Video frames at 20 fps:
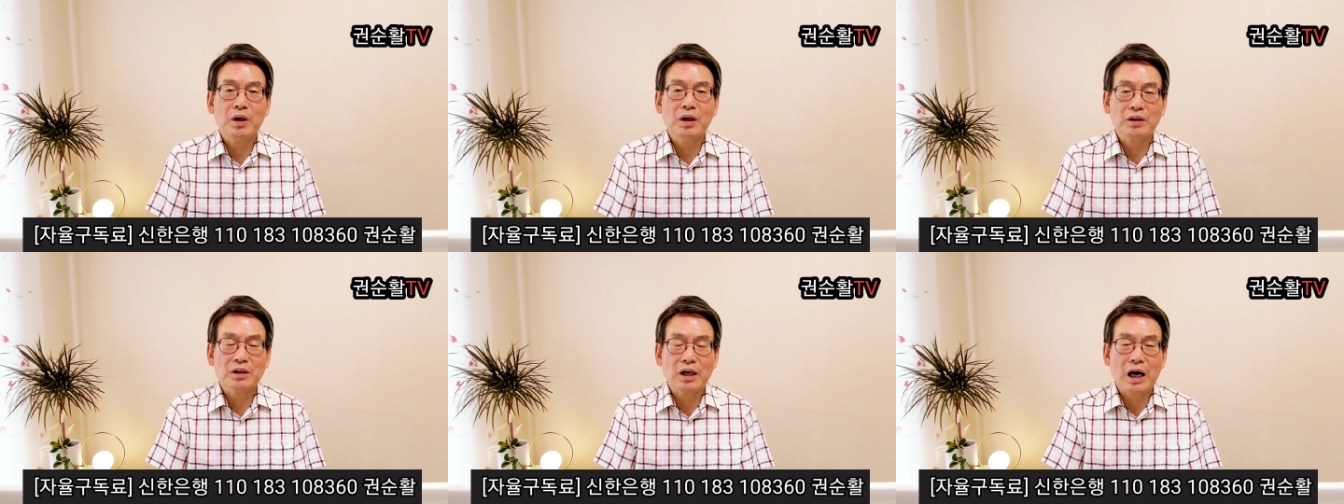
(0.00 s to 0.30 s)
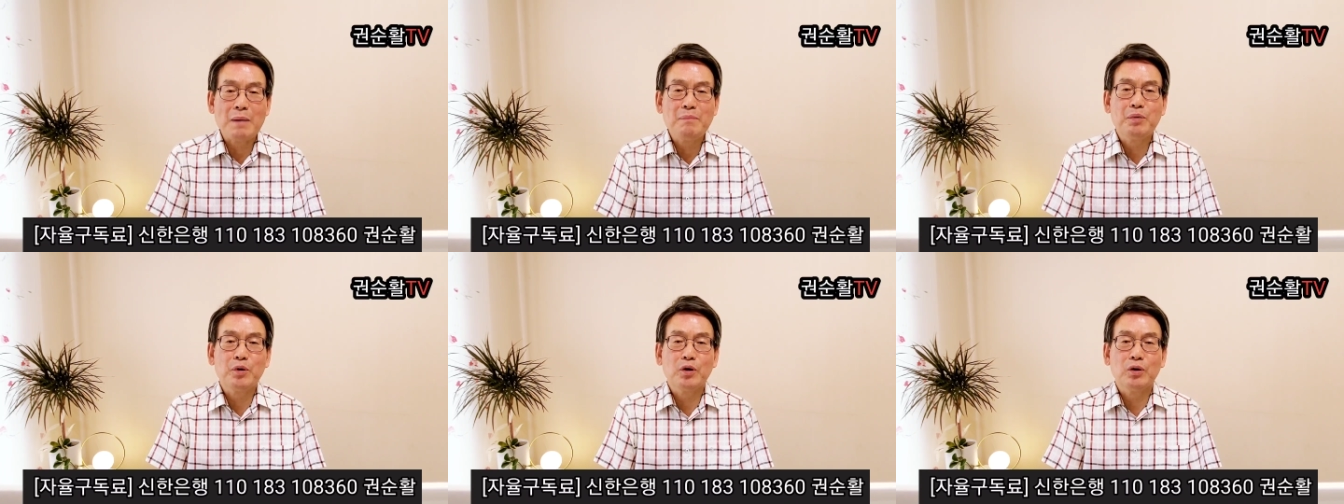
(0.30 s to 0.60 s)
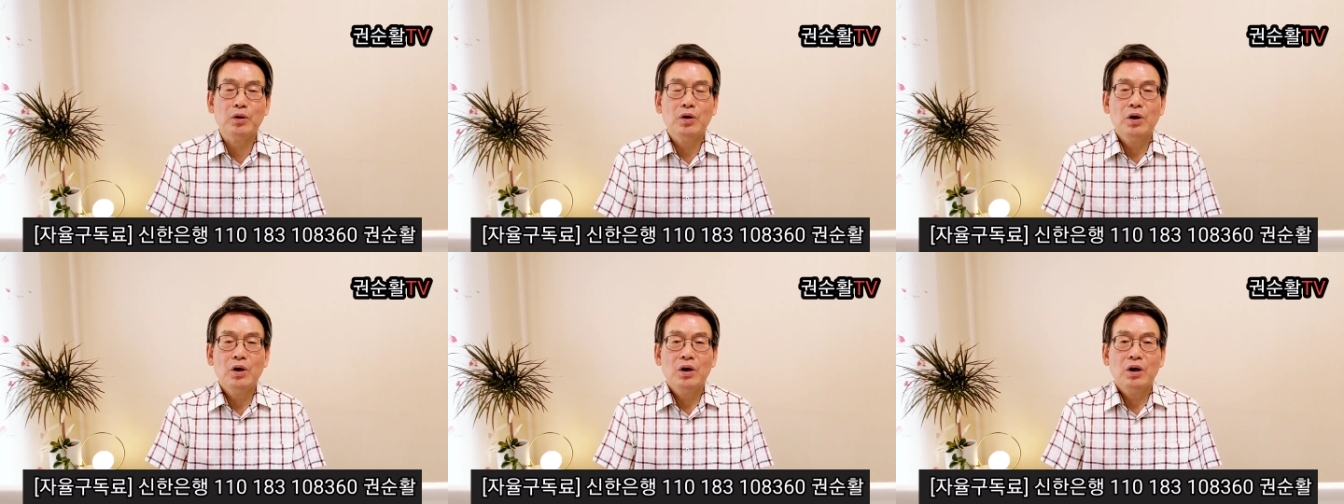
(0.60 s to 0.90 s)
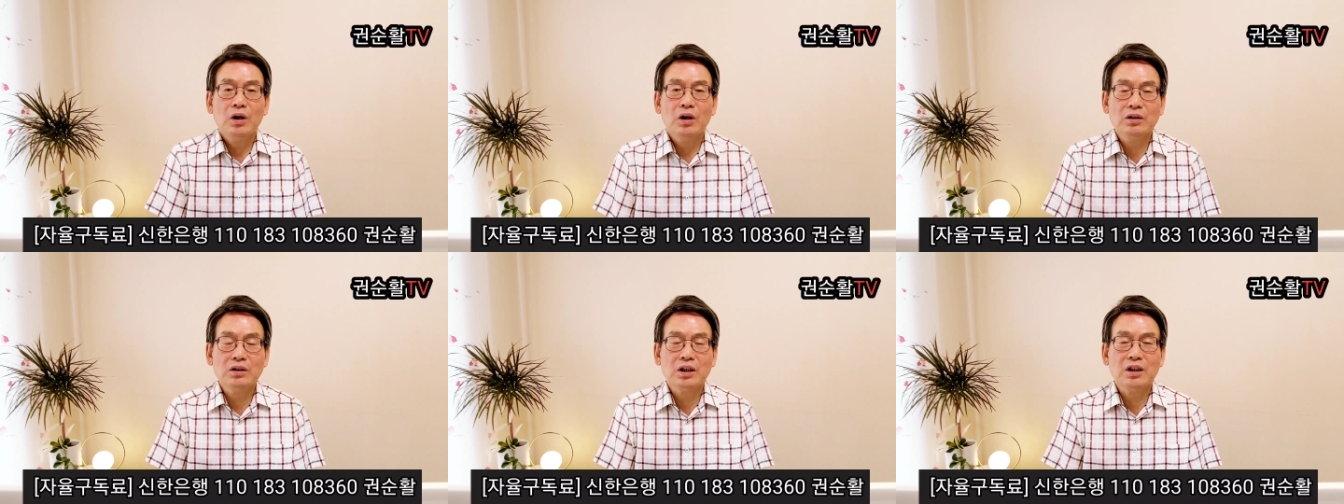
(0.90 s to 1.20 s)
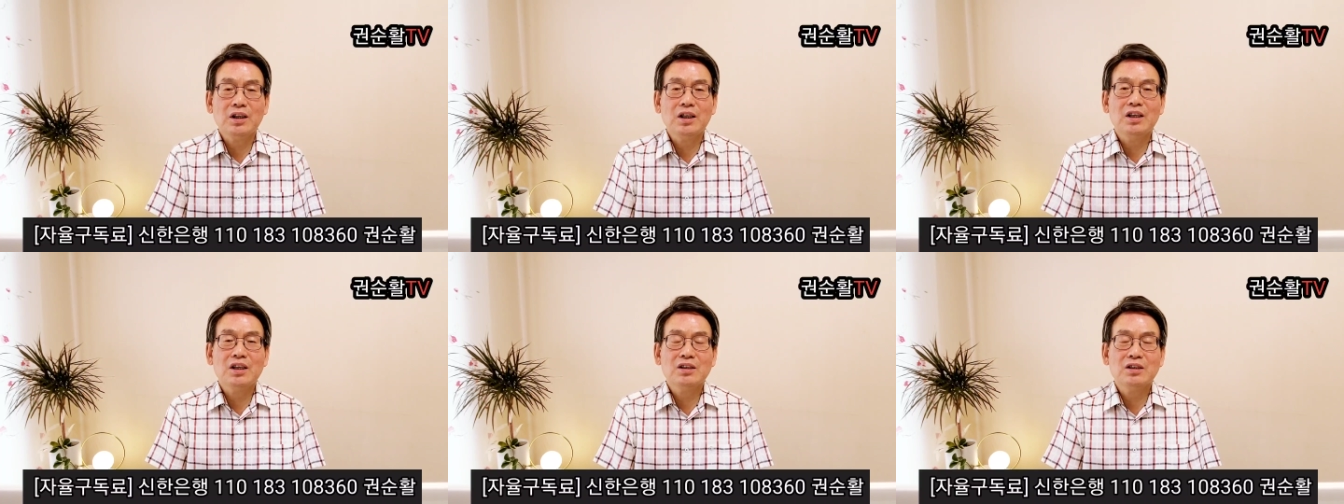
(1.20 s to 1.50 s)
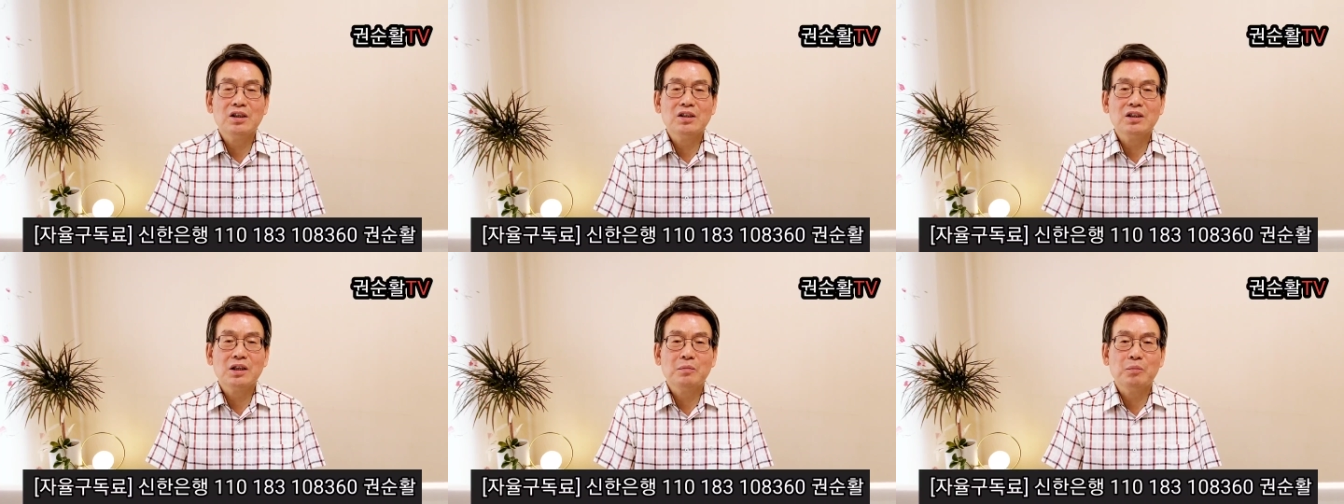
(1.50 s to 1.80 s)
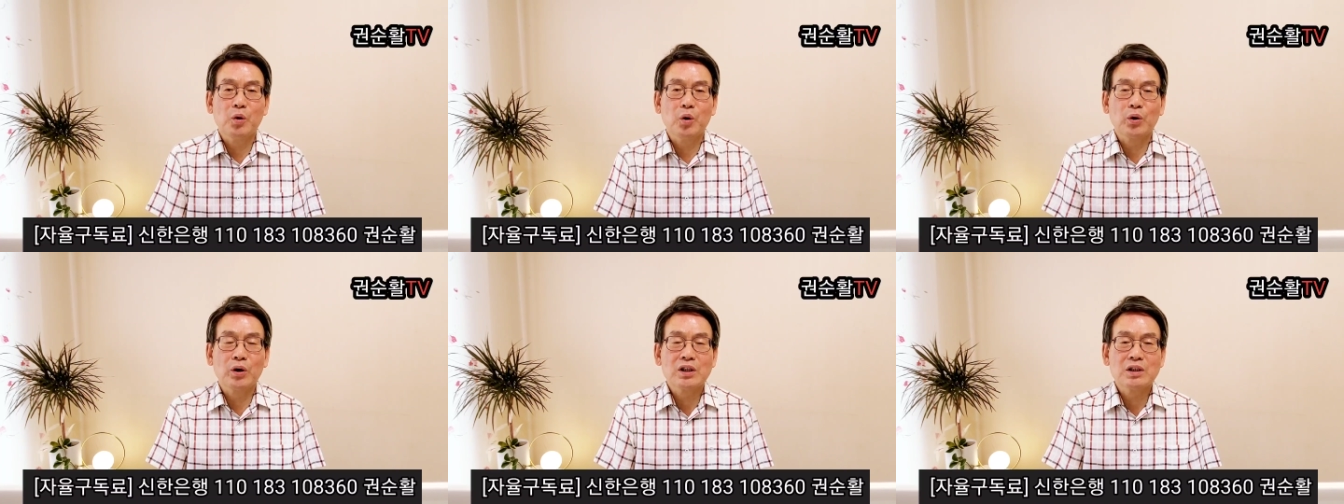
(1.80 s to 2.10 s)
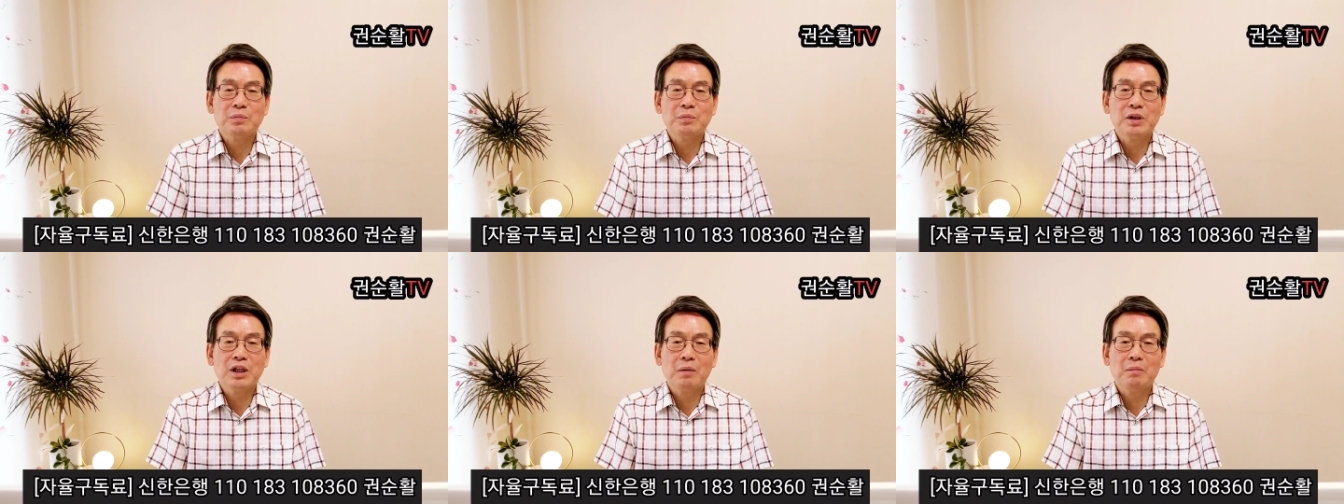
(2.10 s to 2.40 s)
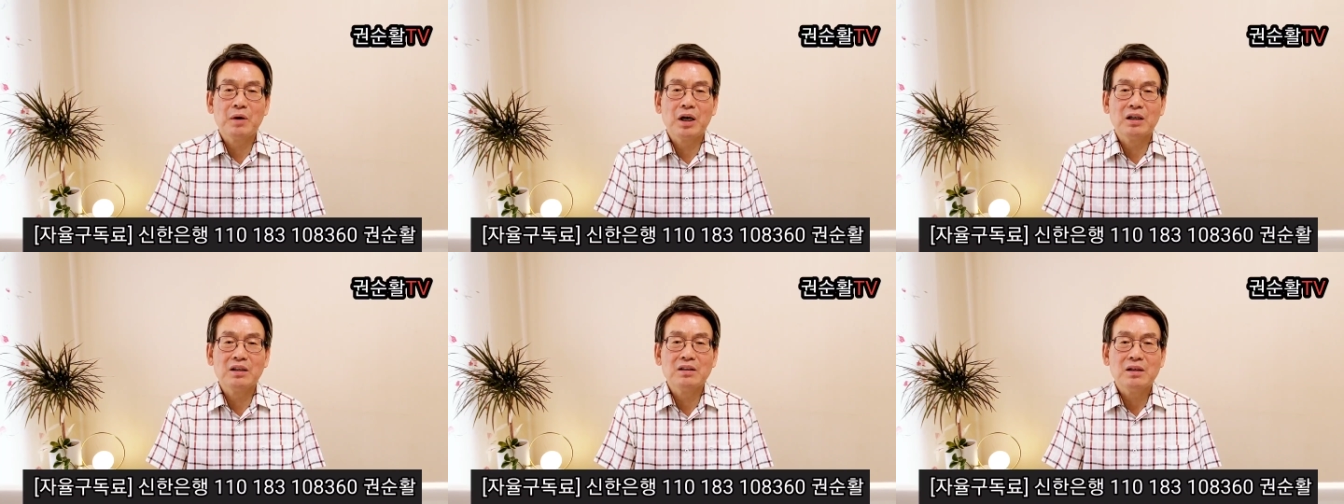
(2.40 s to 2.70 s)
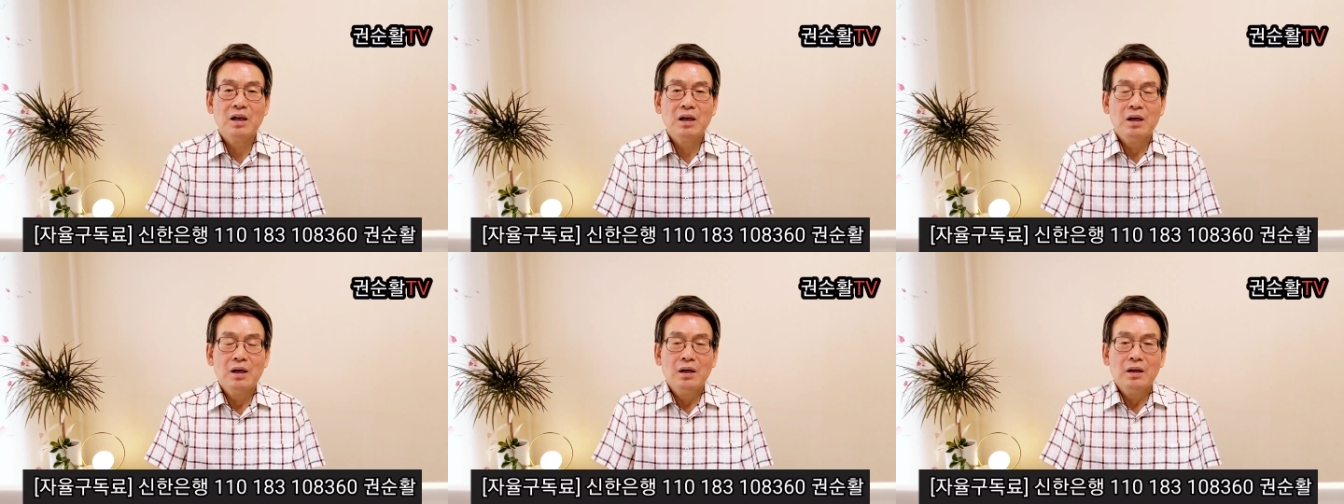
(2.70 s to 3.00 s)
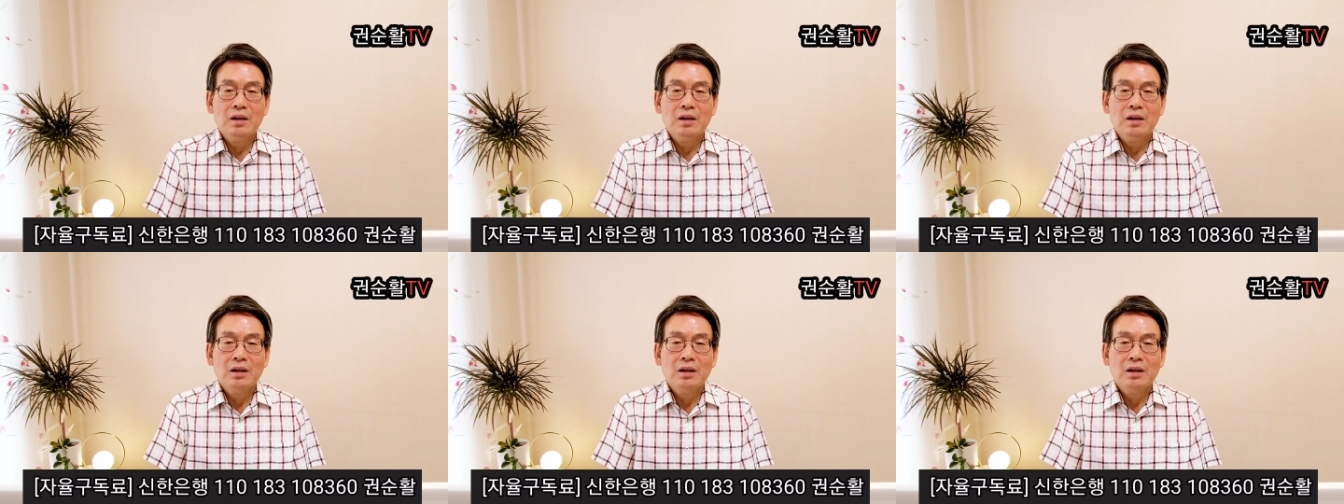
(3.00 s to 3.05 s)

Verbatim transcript: 뭐 앞으로 어떤 일이 있을지는 모르겠습니다만은